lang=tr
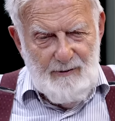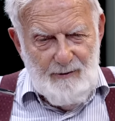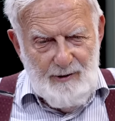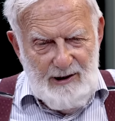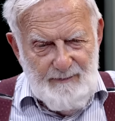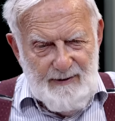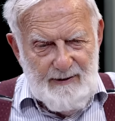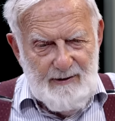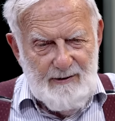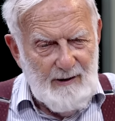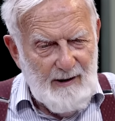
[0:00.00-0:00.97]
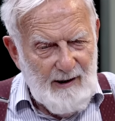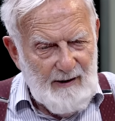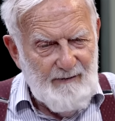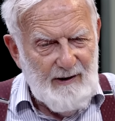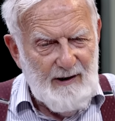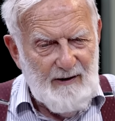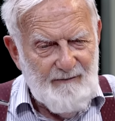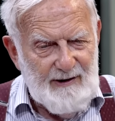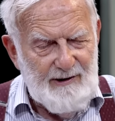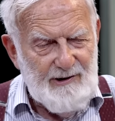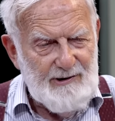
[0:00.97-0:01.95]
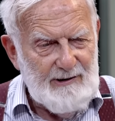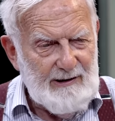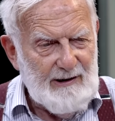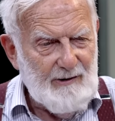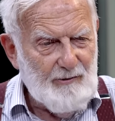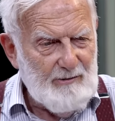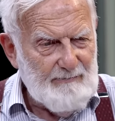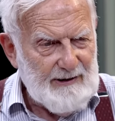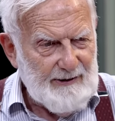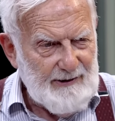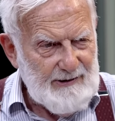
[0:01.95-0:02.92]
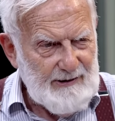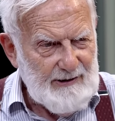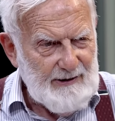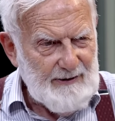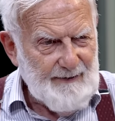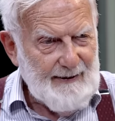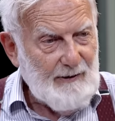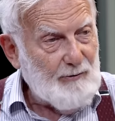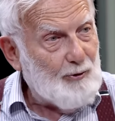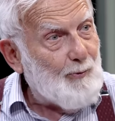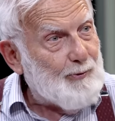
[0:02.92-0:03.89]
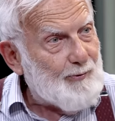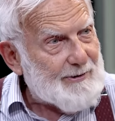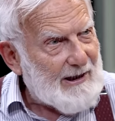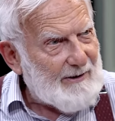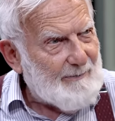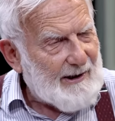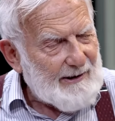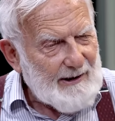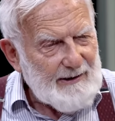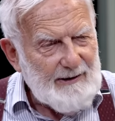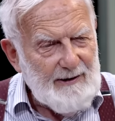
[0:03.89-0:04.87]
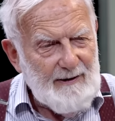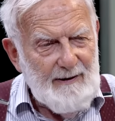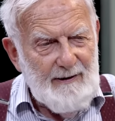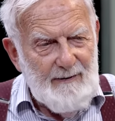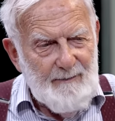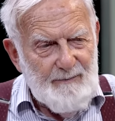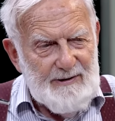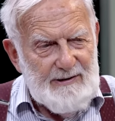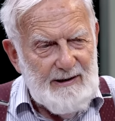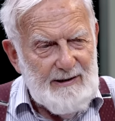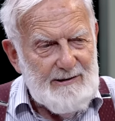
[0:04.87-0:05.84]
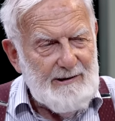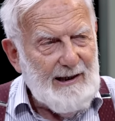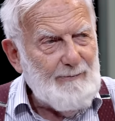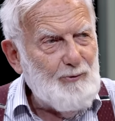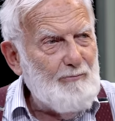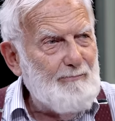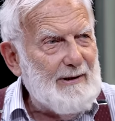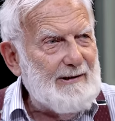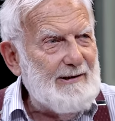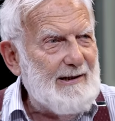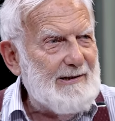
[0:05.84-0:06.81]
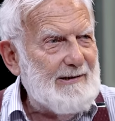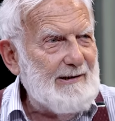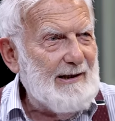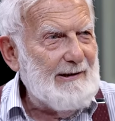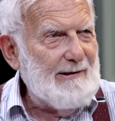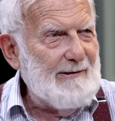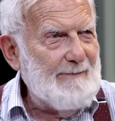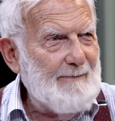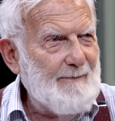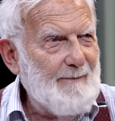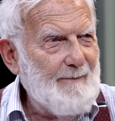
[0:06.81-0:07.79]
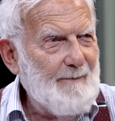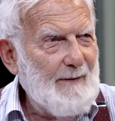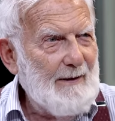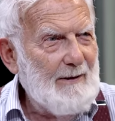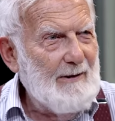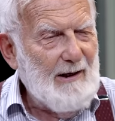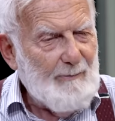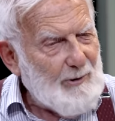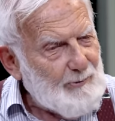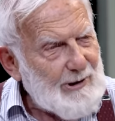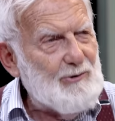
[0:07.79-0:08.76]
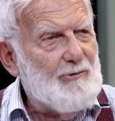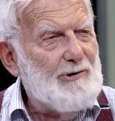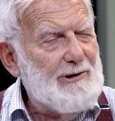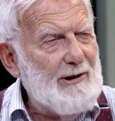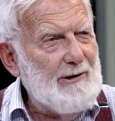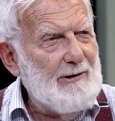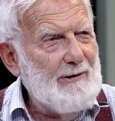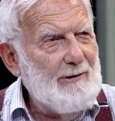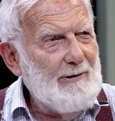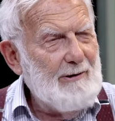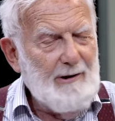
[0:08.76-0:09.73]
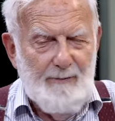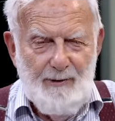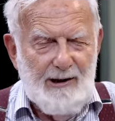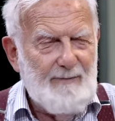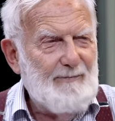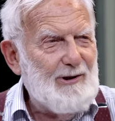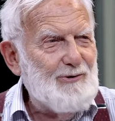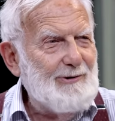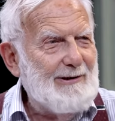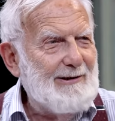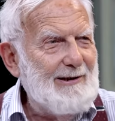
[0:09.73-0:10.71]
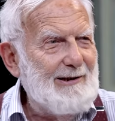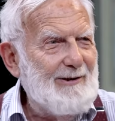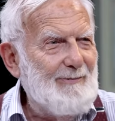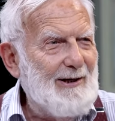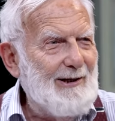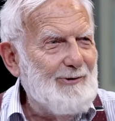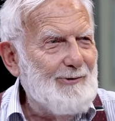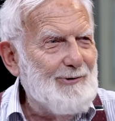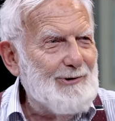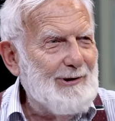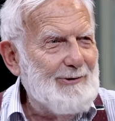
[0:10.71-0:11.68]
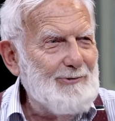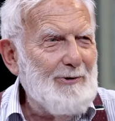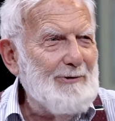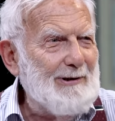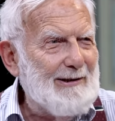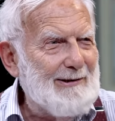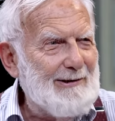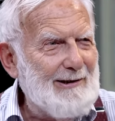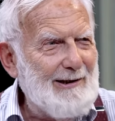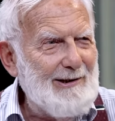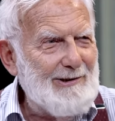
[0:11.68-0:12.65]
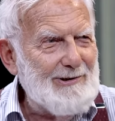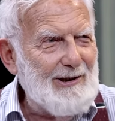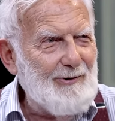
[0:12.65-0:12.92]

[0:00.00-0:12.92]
öyle bir hal ve ahval içinde olmalıyız ki toplumsal manada bize İslam ümmeti desinler. Bu nasıl olacak? peygamber sünnetine itibariyle olacak. Çok nettir yani hiç şey